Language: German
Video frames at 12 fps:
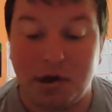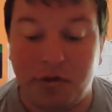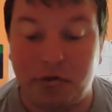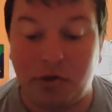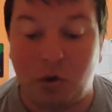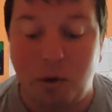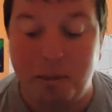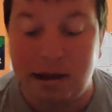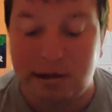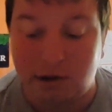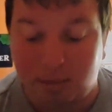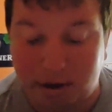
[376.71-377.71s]
Und da habe ich
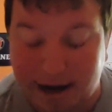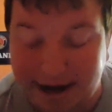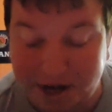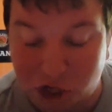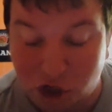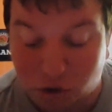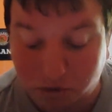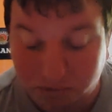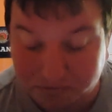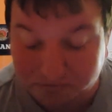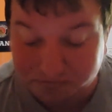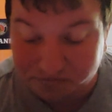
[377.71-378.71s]
da mal reingeschaut,
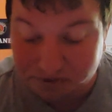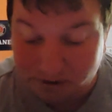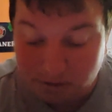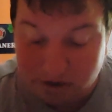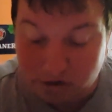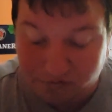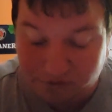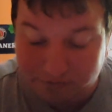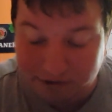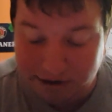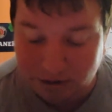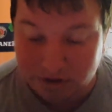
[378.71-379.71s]
was da für
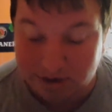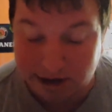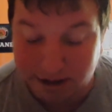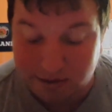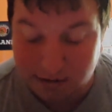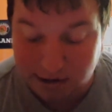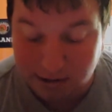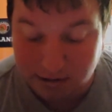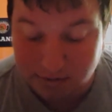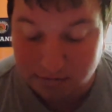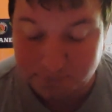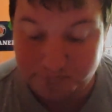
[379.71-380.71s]
Videos drin sind.
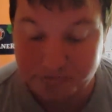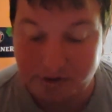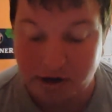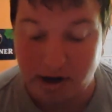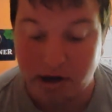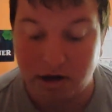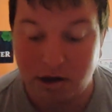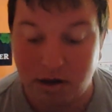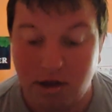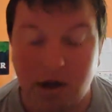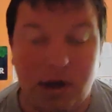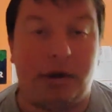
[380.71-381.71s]

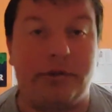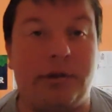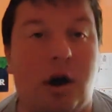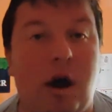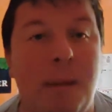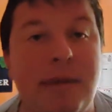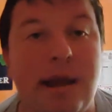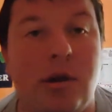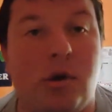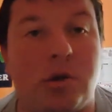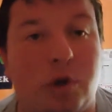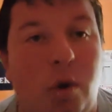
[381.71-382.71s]
Und da habt ihr
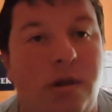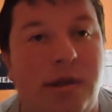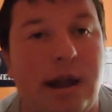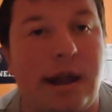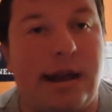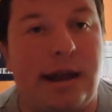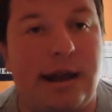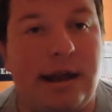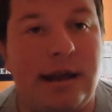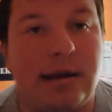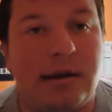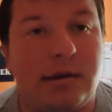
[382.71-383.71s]
doch tatsächlich,
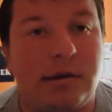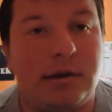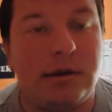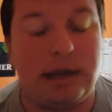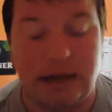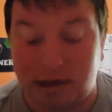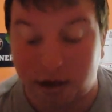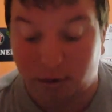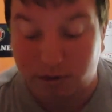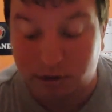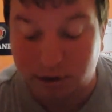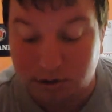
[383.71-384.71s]
ihr
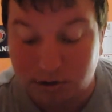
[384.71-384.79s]
Idioten,